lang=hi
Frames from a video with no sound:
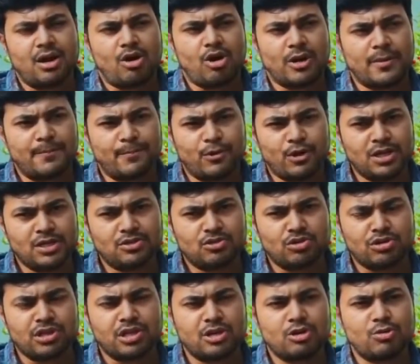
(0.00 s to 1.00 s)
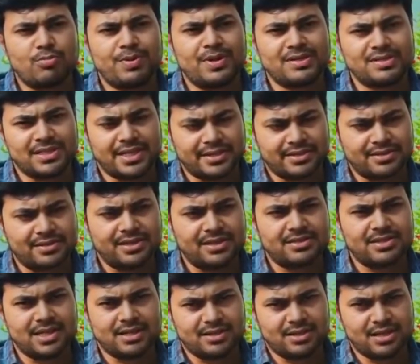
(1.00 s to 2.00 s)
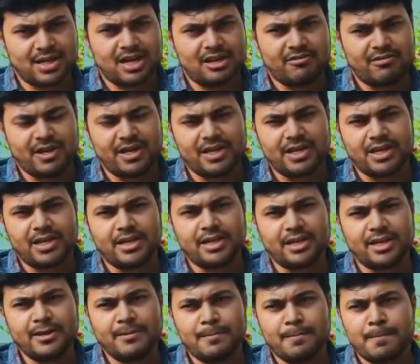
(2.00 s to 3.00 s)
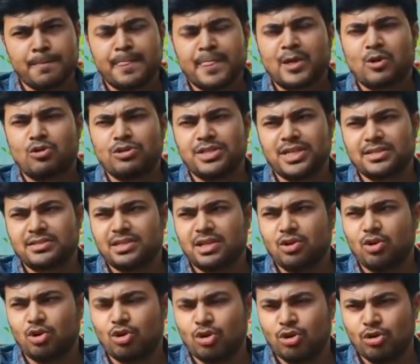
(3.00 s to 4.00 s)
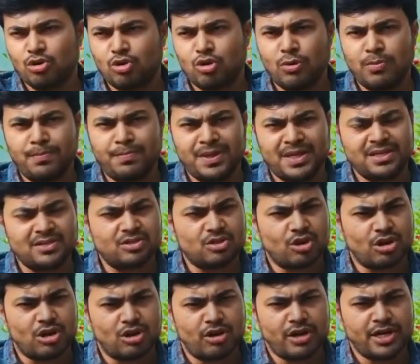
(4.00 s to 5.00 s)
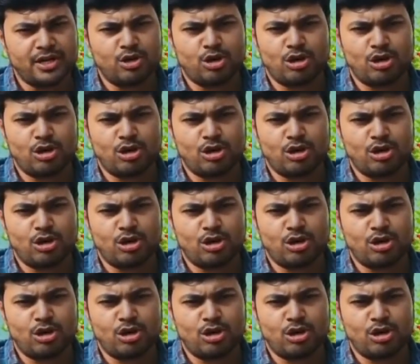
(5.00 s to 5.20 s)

और पुलिस उनके ऊपर सख्त से सख्त कार्रवाई करेगी कुछ ऐसे लोगों को पीस और लॉ एंड